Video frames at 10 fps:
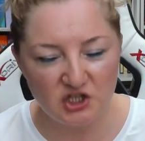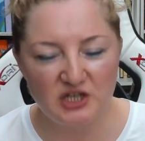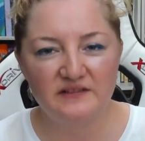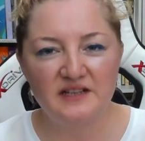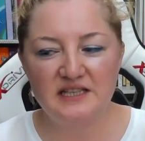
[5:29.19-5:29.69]

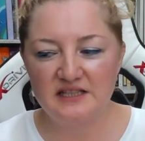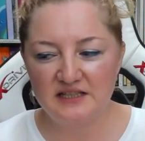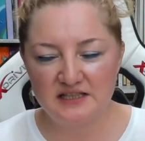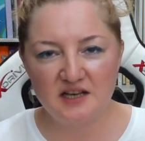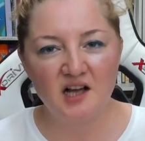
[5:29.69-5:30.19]
çevrenizde
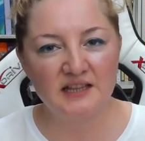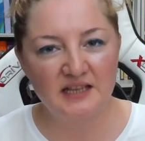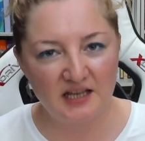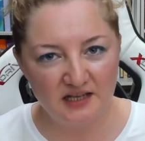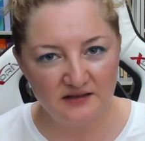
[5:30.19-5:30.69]
sizi
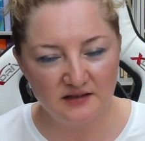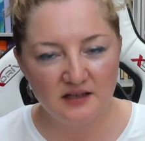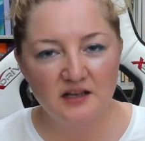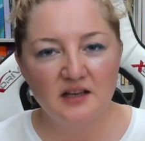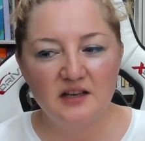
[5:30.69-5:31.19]
anlayan,
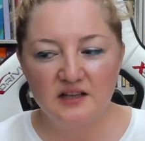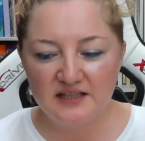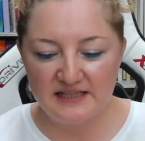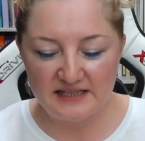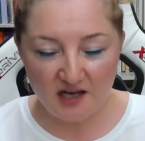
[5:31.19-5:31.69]

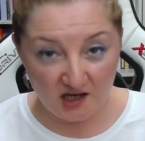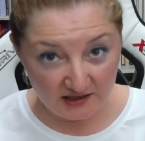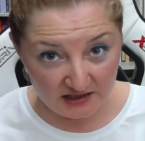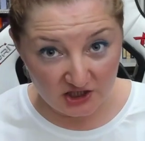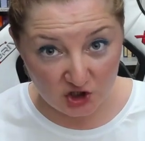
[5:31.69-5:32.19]
size
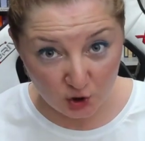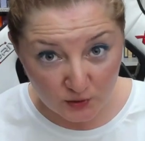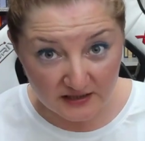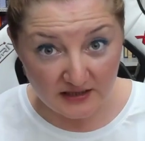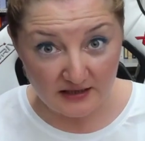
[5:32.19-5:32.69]
anlayış
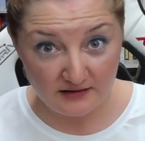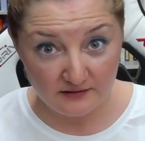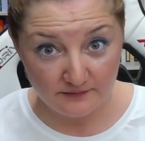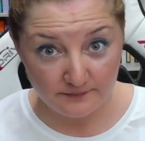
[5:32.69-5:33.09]
gösteren